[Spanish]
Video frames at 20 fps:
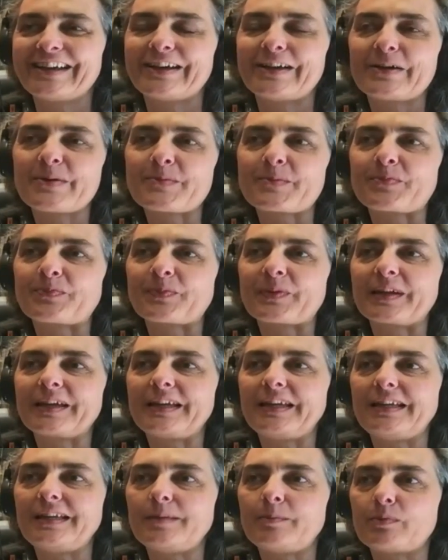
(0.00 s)
em,
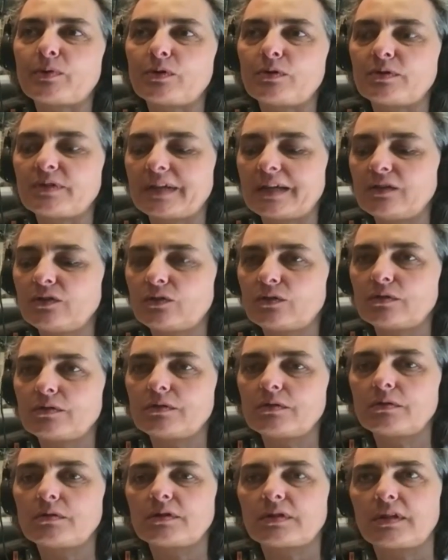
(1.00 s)
y por lo
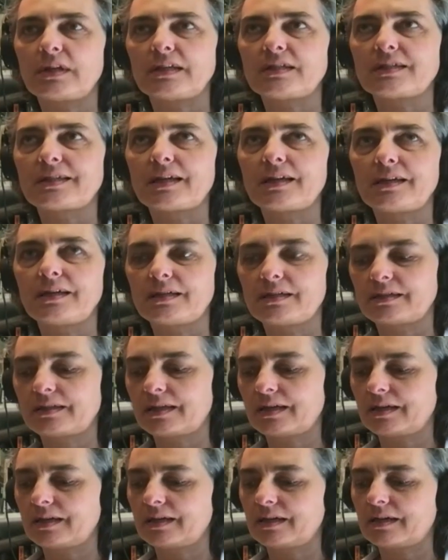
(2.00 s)
tanto, esta,
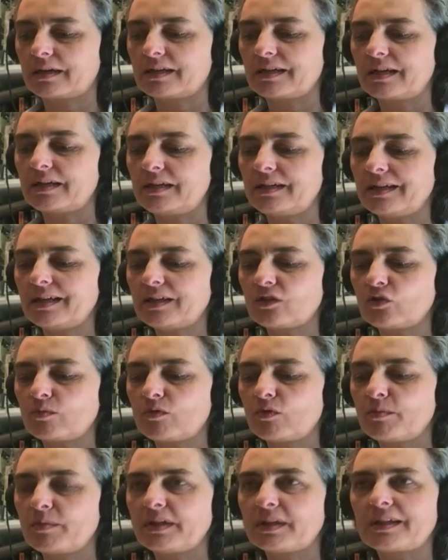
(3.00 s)
esta realidad
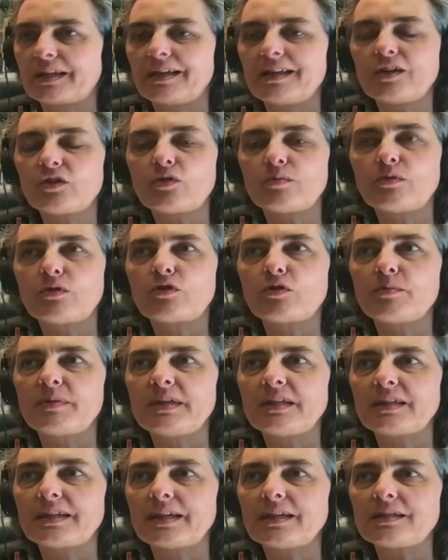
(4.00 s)
como aumentada, como
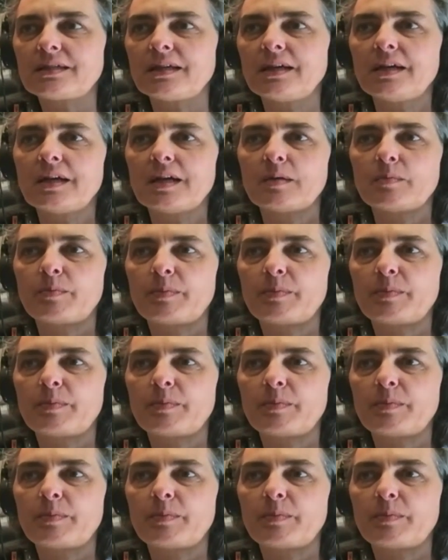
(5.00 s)
comentas,